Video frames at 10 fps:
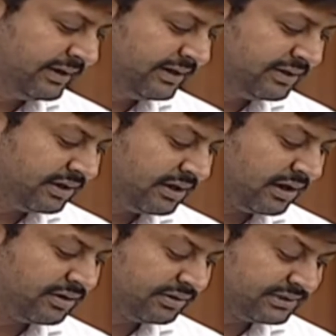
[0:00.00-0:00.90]
ఎన్టీఆర్
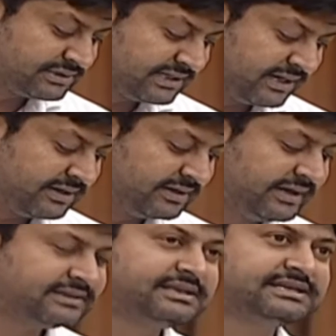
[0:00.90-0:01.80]
ఆరోగ్యశ్రీ
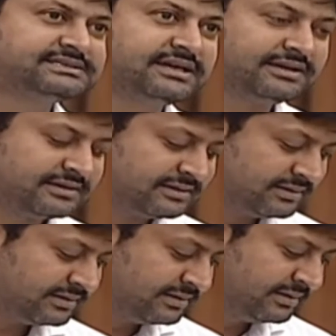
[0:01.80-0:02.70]
ఎత్తేస్తే
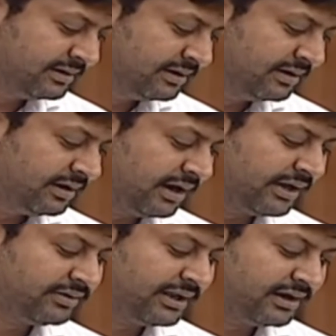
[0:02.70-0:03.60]

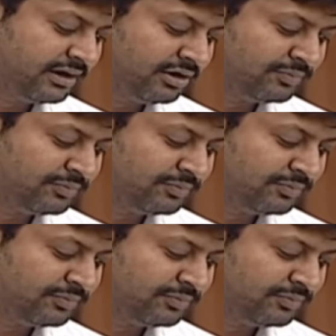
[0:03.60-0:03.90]
ఆరు నెలల్లో